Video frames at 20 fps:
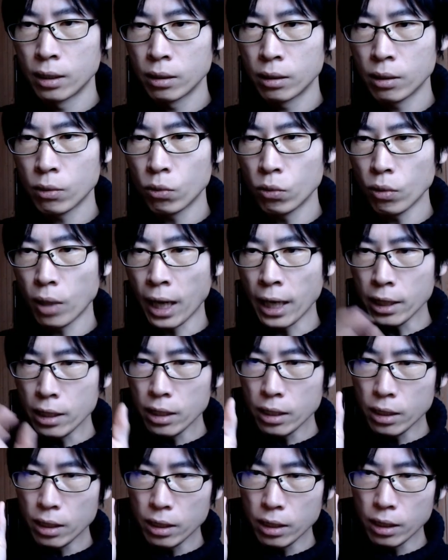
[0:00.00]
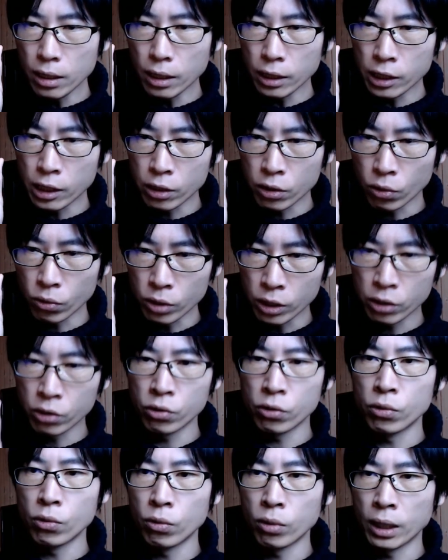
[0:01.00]
で、この ID が非常に
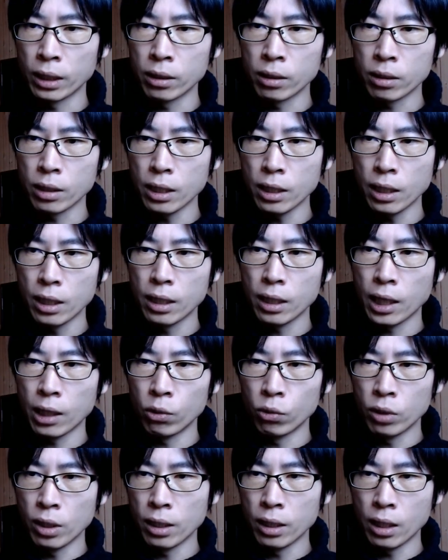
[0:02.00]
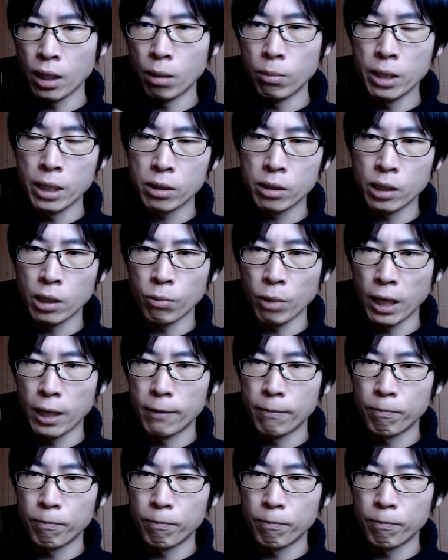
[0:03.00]
重要なんですね。あのデータベースでは。